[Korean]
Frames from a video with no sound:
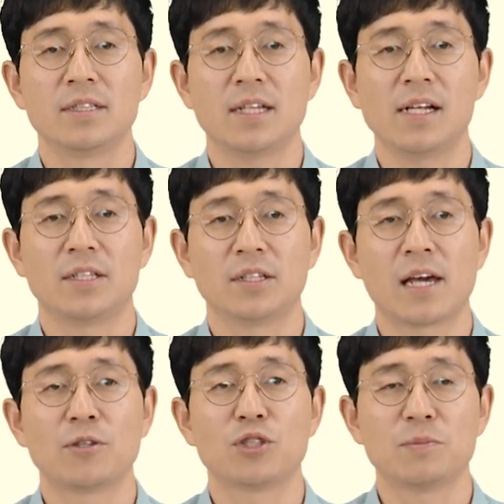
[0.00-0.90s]
잘
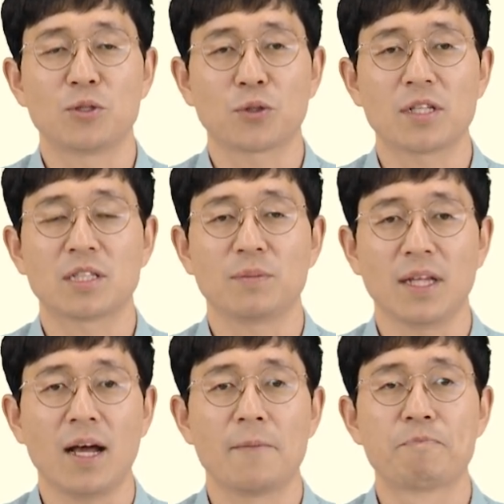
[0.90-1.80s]
기억해 두시면
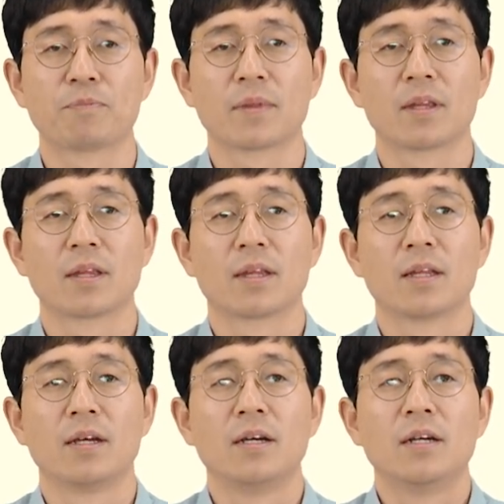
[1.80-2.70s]
좋겠습니다.
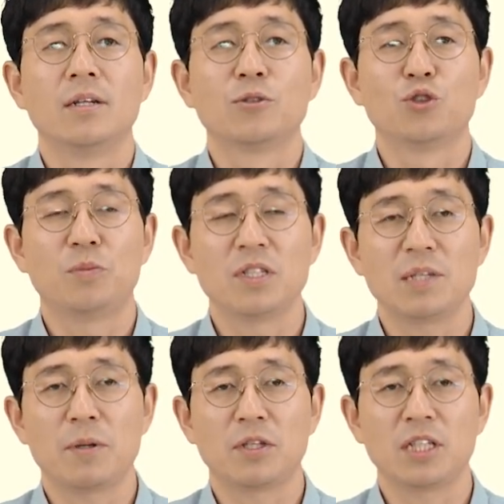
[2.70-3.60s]
두
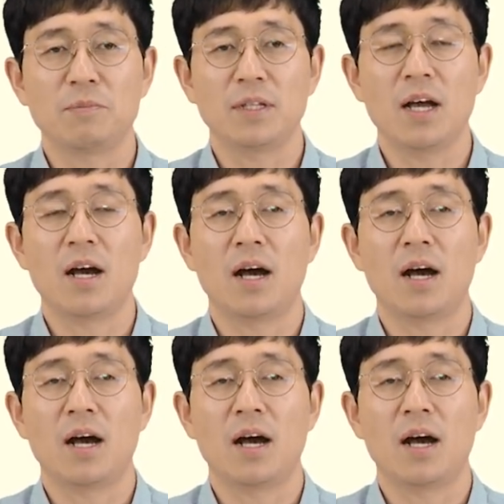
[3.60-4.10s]
번째 패턴입니다.